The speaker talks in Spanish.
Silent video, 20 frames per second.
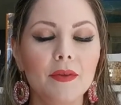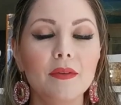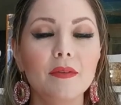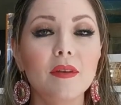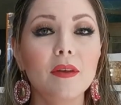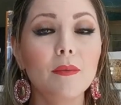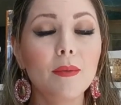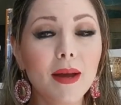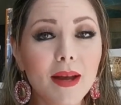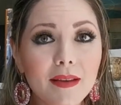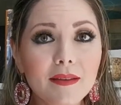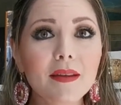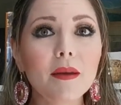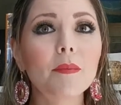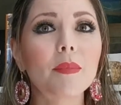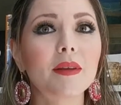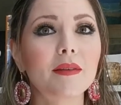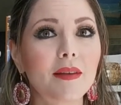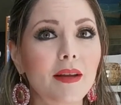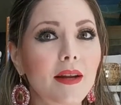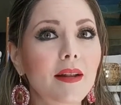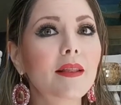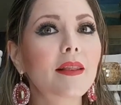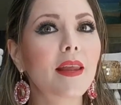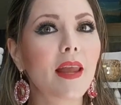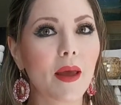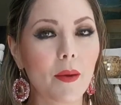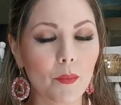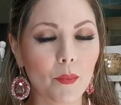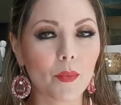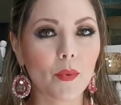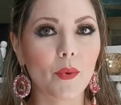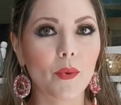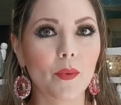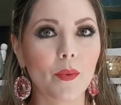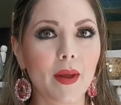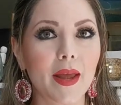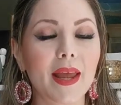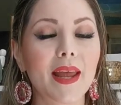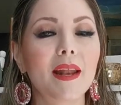Si vas a pasar
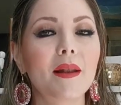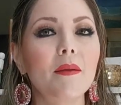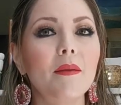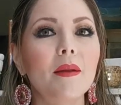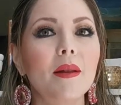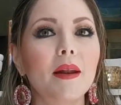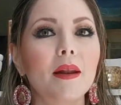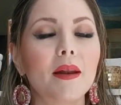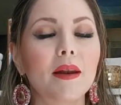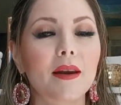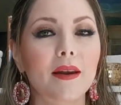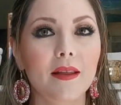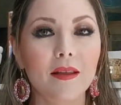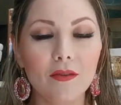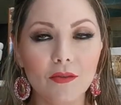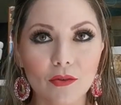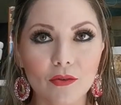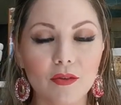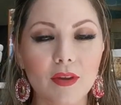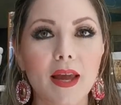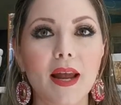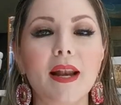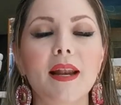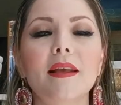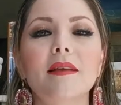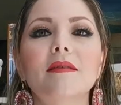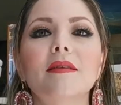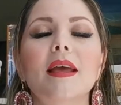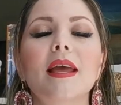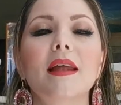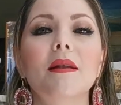tiempo en redes sociales,